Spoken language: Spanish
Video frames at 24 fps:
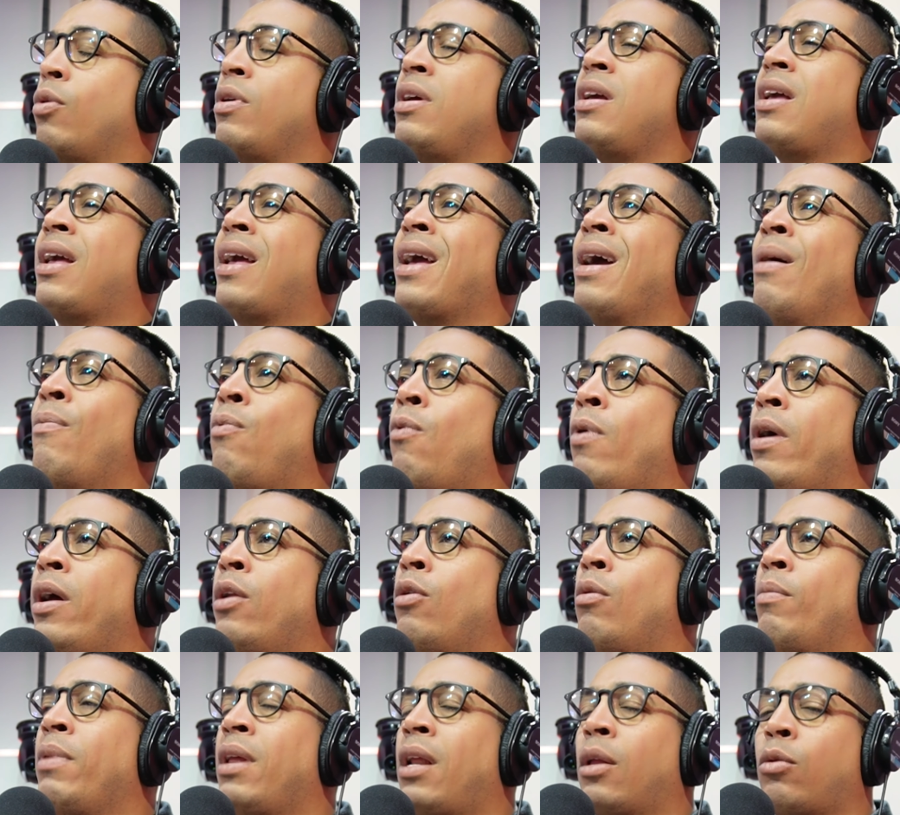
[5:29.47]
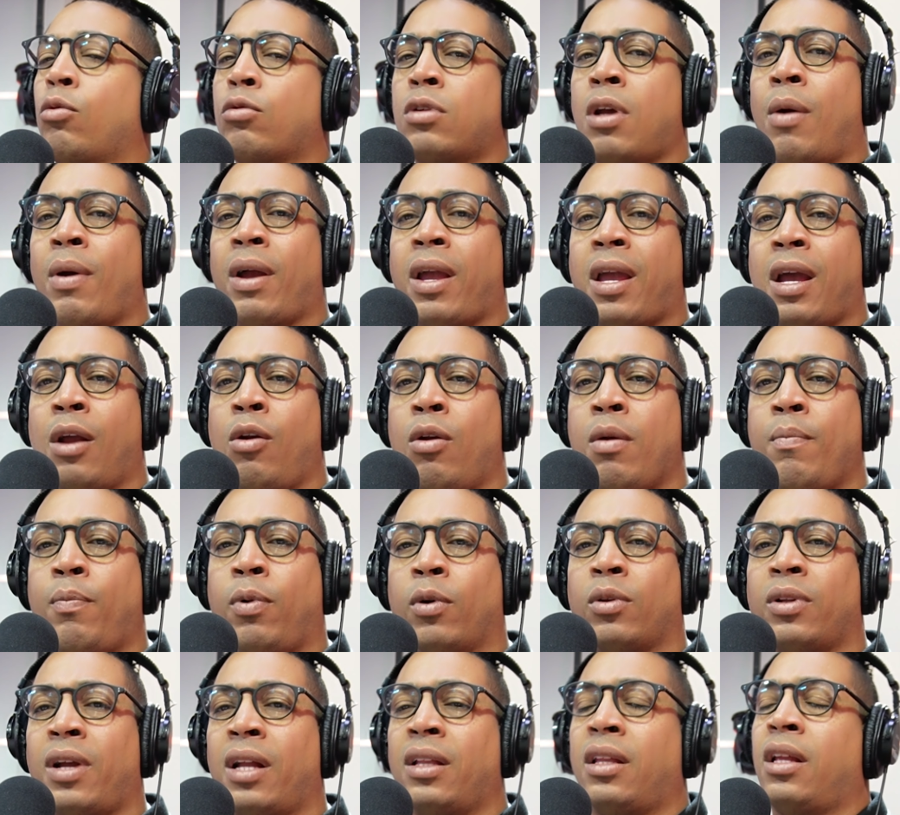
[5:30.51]
Y qué bueno, mira, tú sabes qué es lo
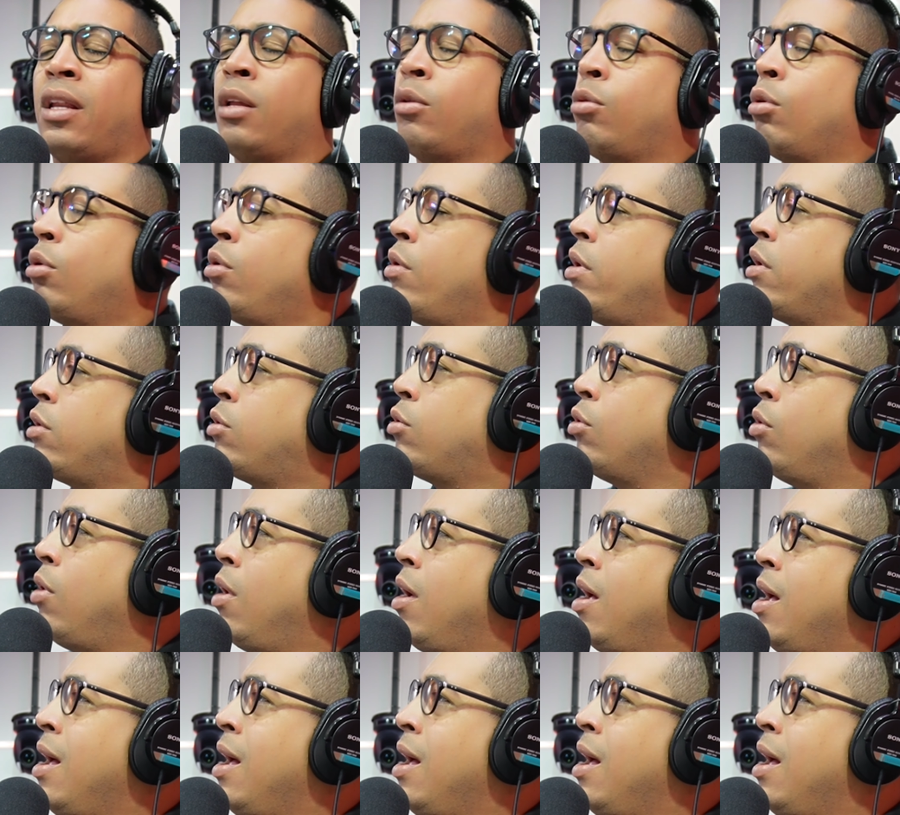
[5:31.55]
importante de todo esto.